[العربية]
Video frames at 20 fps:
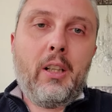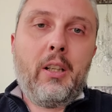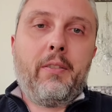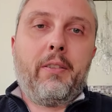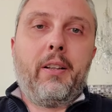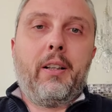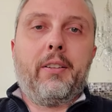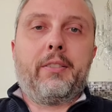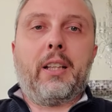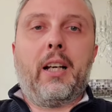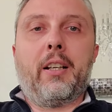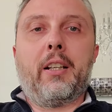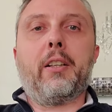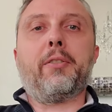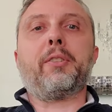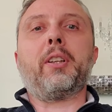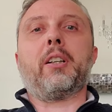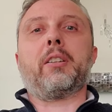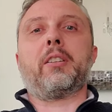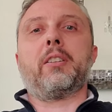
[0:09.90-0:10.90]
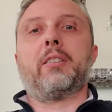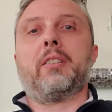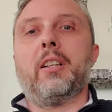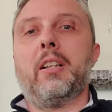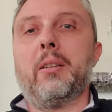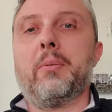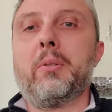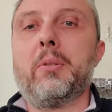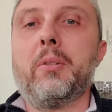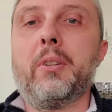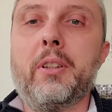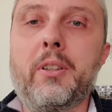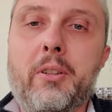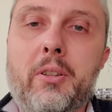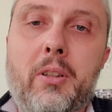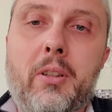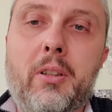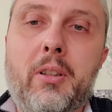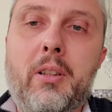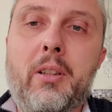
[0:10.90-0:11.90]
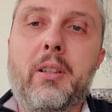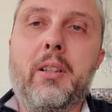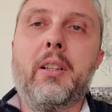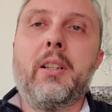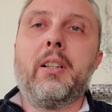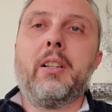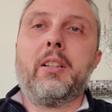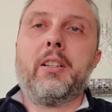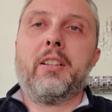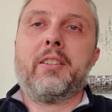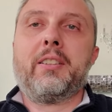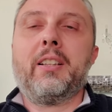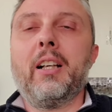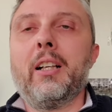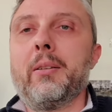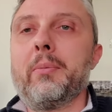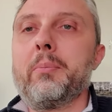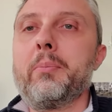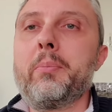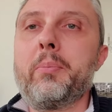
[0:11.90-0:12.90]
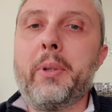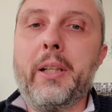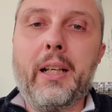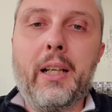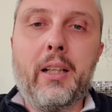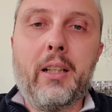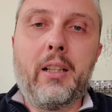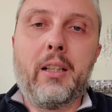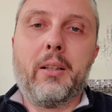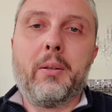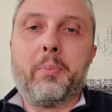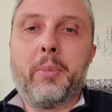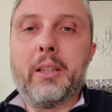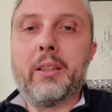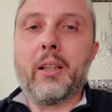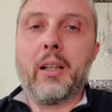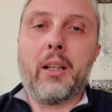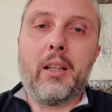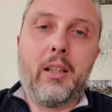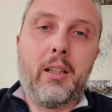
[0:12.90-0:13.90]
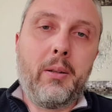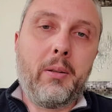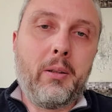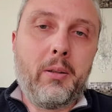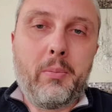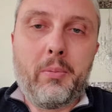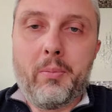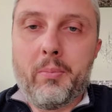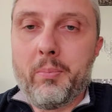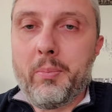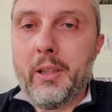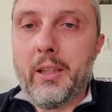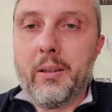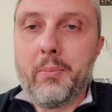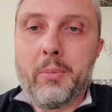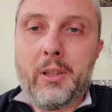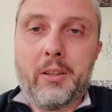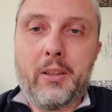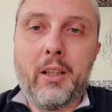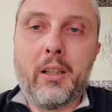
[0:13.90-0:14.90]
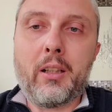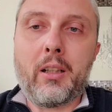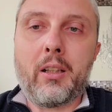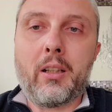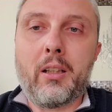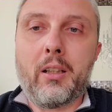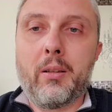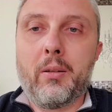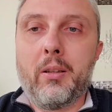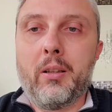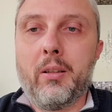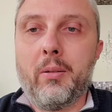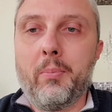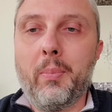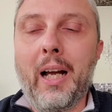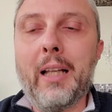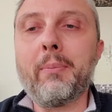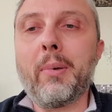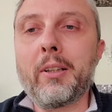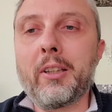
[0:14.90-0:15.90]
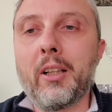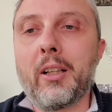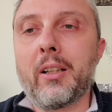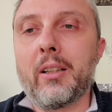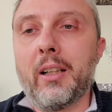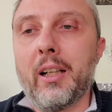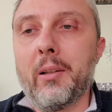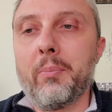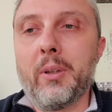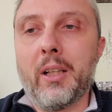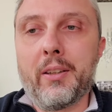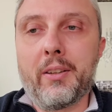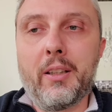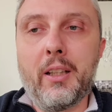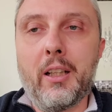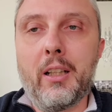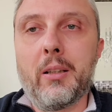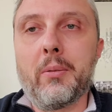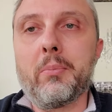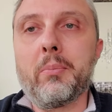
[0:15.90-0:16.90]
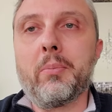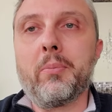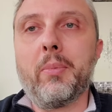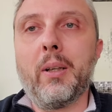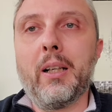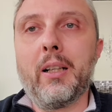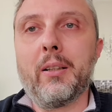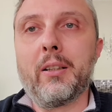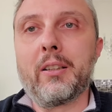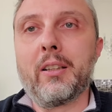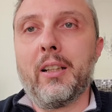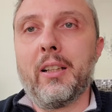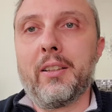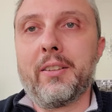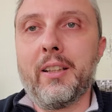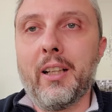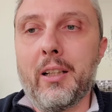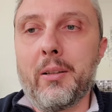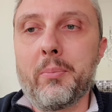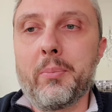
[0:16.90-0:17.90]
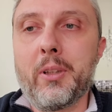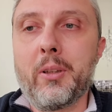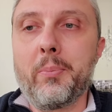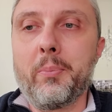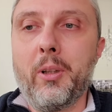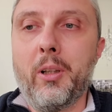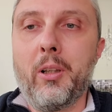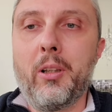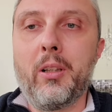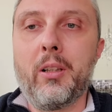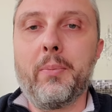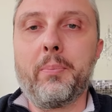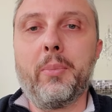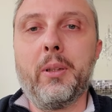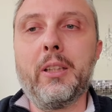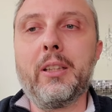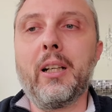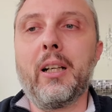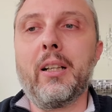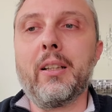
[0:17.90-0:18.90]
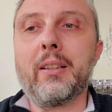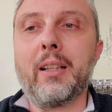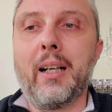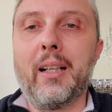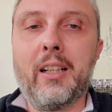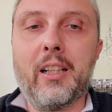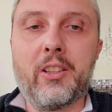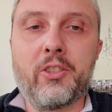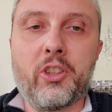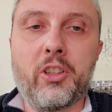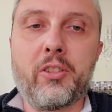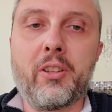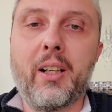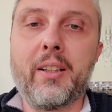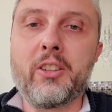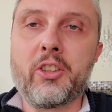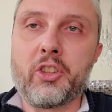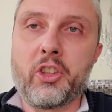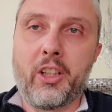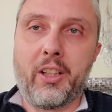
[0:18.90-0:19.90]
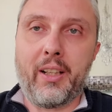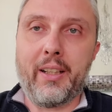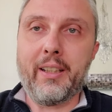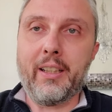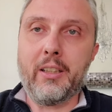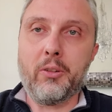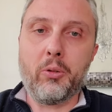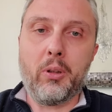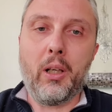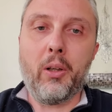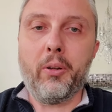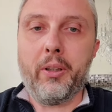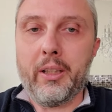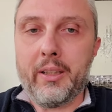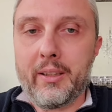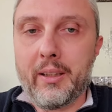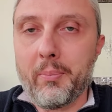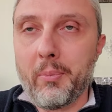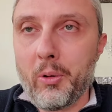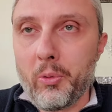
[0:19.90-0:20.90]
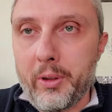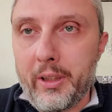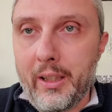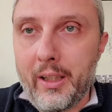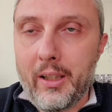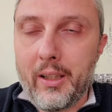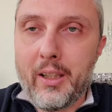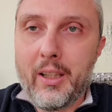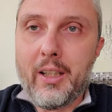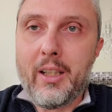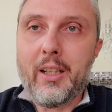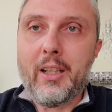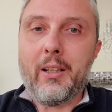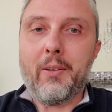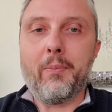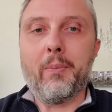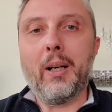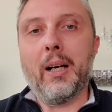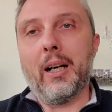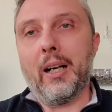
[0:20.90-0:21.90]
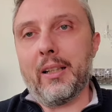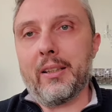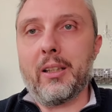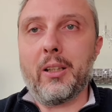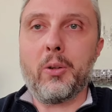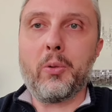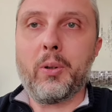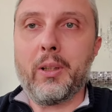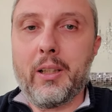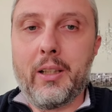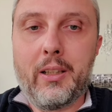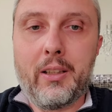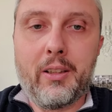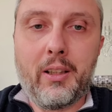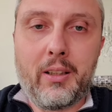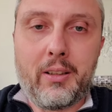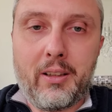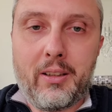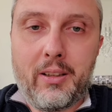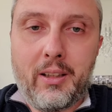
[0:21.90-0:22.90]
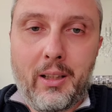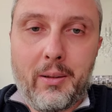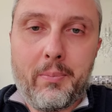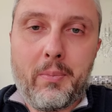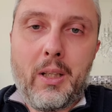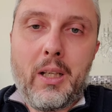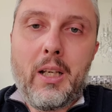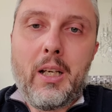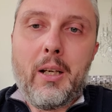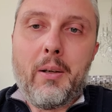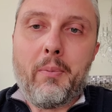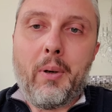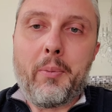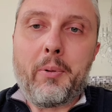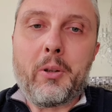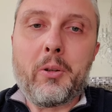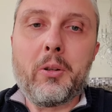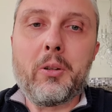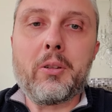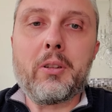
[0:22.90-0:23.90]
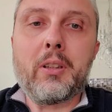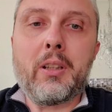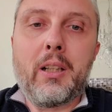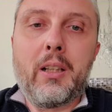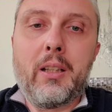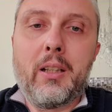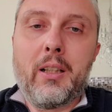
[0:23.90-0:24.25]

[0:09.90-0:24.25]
فتعريف ضغط الدم هو إنه الدم بيضغ بيضخ بعد ما يضخ القلب للدم الدم بيضغط على الجدران الشرايين والأوعية الدموية فهذا هو ضغط الدم فبيكون